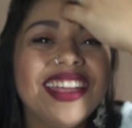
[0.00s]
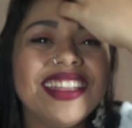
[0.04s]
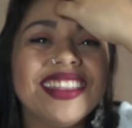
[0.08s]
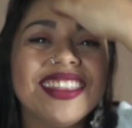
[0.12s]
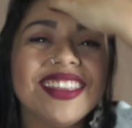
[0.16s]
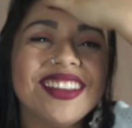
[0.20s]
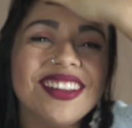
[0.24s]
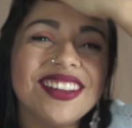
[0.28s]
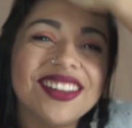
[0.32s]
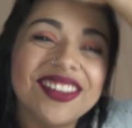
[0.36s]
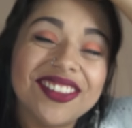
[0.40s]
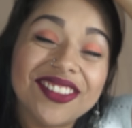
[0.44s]

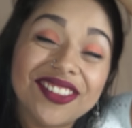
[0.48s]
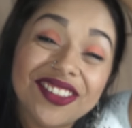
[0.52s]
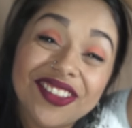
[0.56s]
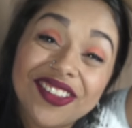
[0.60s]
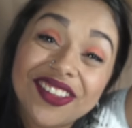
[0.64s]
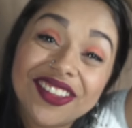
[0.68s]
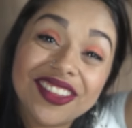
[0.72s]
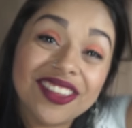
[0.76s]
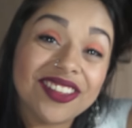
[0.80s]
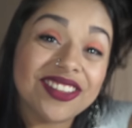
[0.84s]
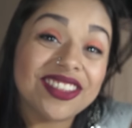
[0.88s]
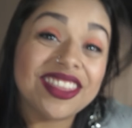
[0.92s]
Eu,
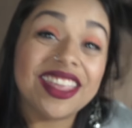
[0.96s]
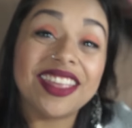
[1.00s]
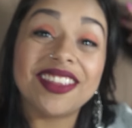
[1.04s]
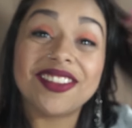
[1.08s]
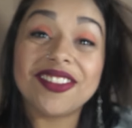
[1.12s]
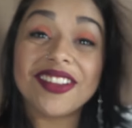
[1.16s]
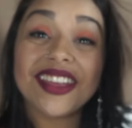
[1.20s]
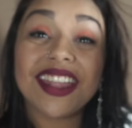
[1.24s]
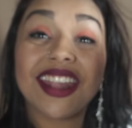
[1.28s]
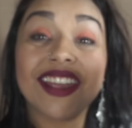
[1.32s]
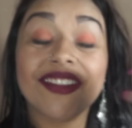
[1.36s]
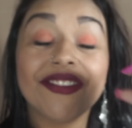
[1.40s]
eu
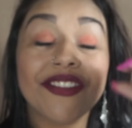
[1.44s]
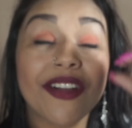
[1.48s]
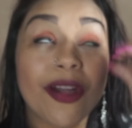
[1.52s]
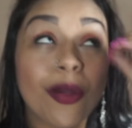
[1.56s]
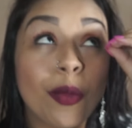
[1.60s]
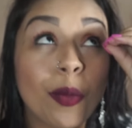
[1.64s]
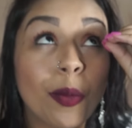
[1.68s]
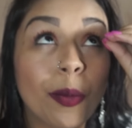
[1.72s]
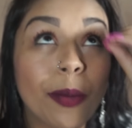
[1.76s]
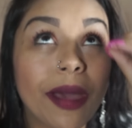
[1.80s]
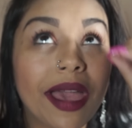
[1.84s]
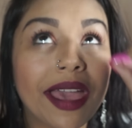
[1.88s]
tento gravar
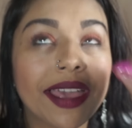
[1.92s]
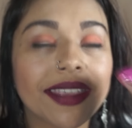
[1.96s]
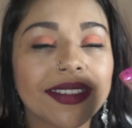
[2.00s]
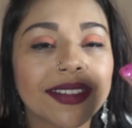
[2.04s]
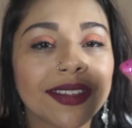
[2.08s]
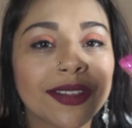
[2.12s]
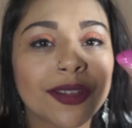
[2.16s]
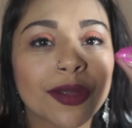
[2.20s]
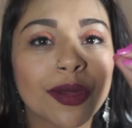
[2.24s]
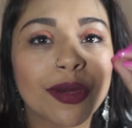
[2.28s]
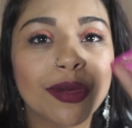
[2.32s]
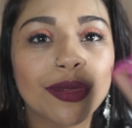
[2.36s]
o mais
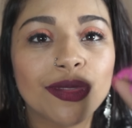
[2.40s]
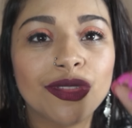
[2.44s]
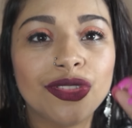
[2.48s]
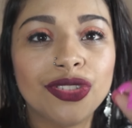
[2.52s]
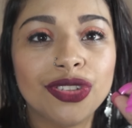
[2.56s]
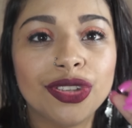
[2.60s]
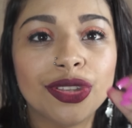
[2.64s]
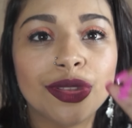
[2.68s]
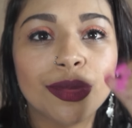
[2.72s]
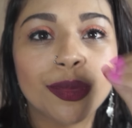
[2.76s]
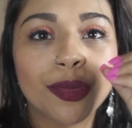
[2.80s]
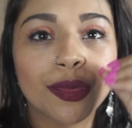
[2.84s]

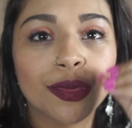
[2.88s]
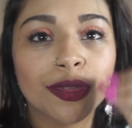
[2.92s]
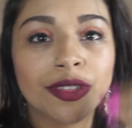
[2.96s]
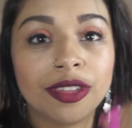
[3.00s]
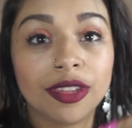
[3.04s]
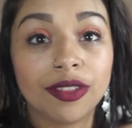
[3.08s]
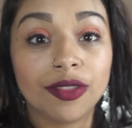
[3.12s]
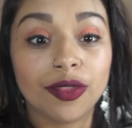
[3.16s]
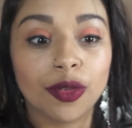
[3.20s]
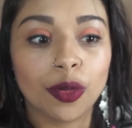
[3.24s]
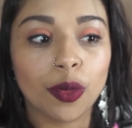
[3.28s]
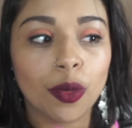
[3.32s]
escondido
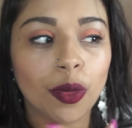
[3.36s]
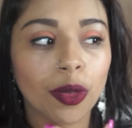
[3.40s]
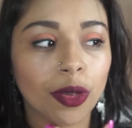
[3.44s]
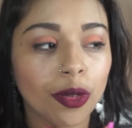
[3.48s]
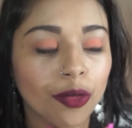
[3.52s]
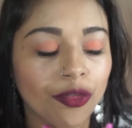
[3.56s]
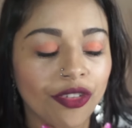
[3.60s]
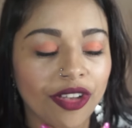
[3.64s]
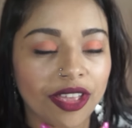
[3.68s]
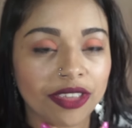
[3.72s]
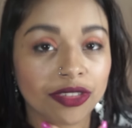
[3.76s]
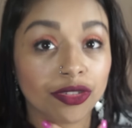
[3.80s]
possível.
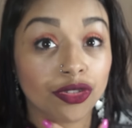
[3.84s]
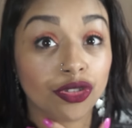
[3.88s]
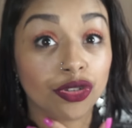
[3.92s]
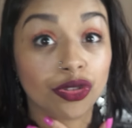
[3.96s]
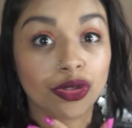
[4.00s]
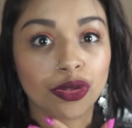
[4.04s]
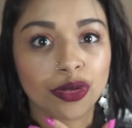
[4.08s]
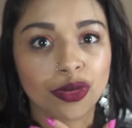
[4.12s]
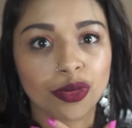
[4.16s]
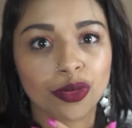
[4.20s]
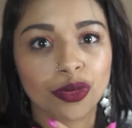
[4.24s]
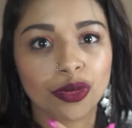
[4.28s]
Eu faço de
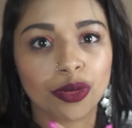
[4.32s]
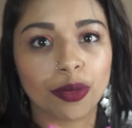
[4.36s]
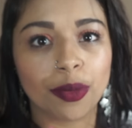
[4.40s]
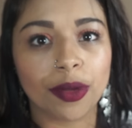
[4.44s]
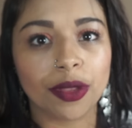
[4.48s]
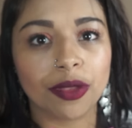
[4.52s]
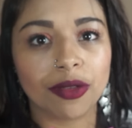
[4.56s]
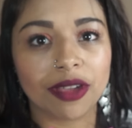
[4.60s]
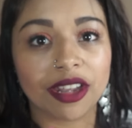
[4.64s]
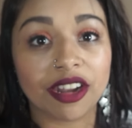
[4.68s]
tudo para não